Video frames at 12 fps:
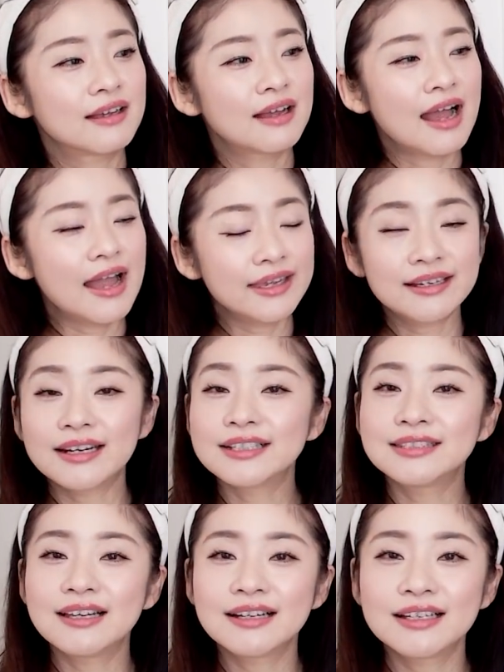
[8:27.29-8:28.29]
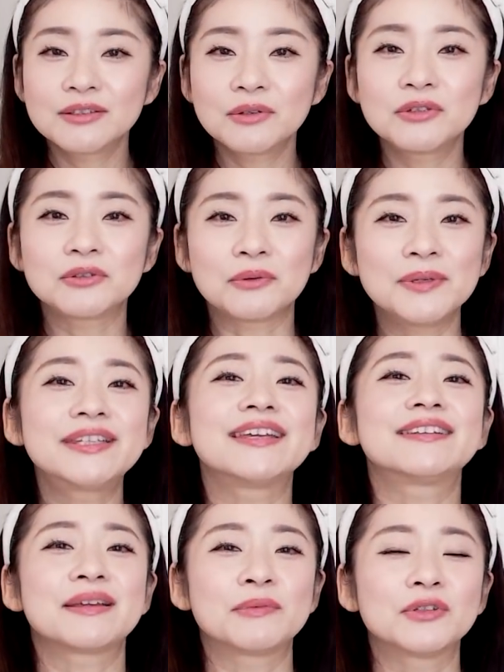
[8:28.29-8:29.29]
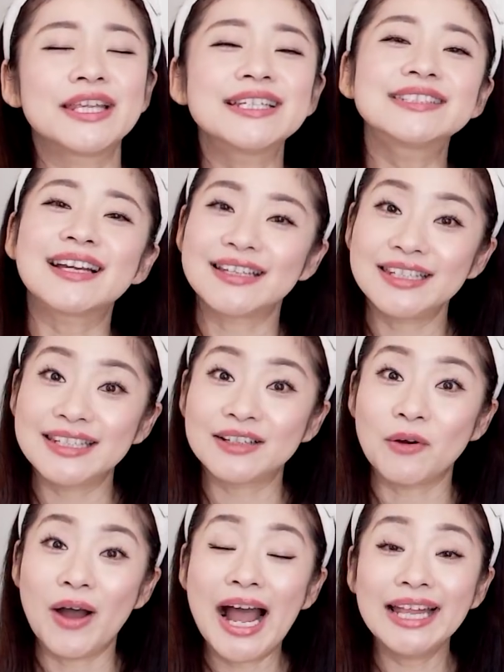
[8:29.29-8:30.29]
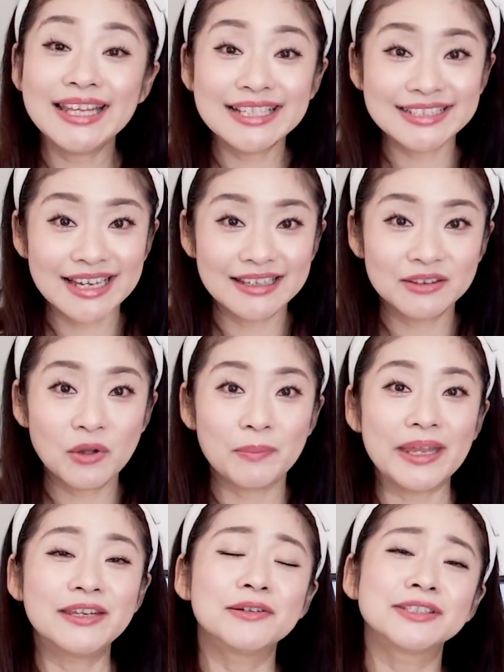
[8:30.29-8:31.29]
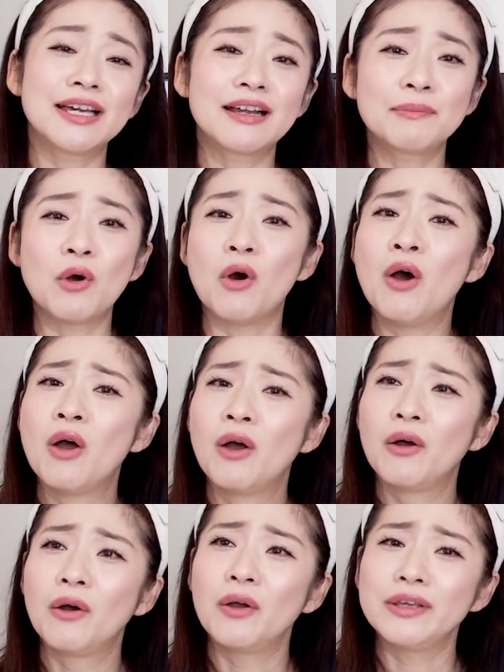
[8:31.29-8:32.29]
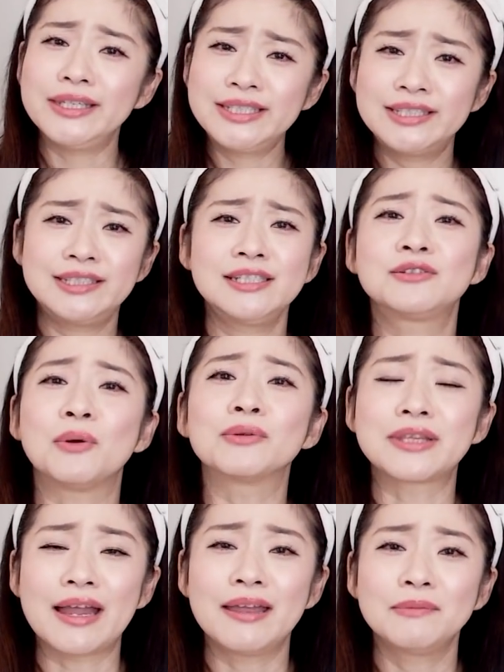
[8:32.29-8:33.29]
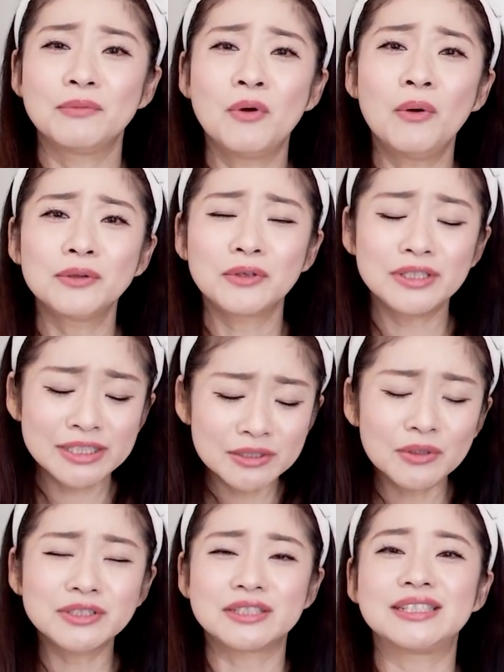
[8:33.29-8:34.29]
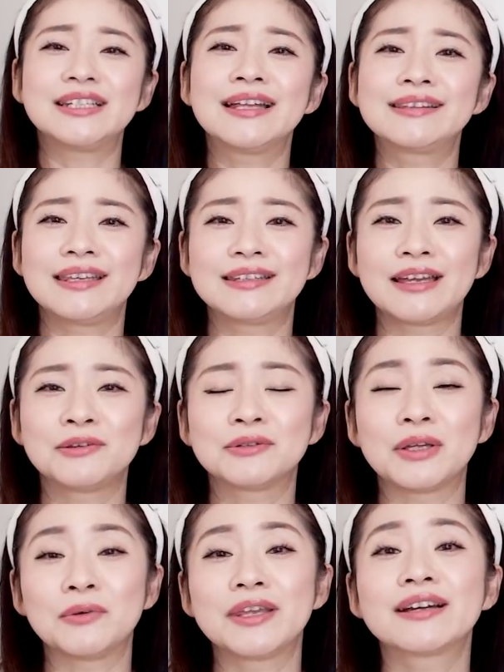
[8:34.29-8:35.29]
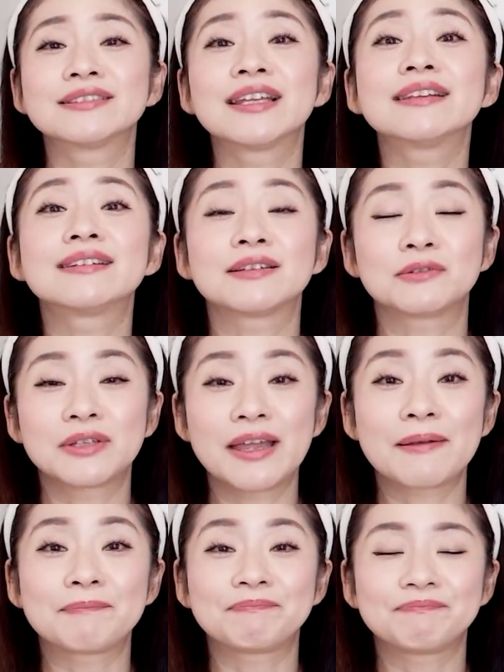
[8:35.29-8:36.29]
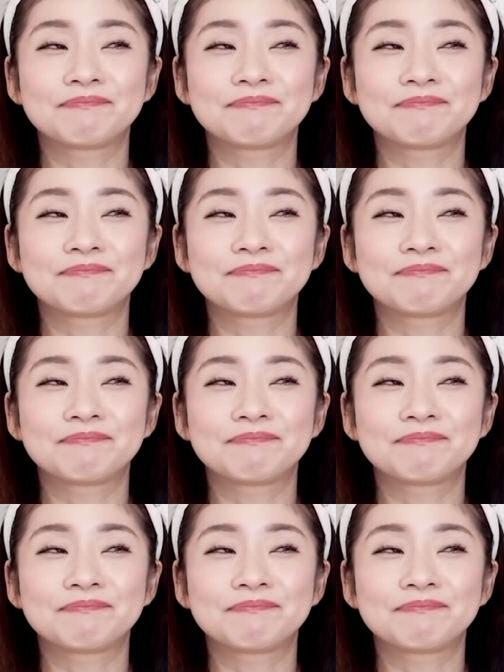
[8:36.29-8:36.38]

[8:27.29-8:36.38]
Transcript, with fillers: ハイカラさんが通るを見ていても、確かに、こう、花ちゃんとベニオさんがもう、一心同体、もう本当に一つになっていたようなお役だったので、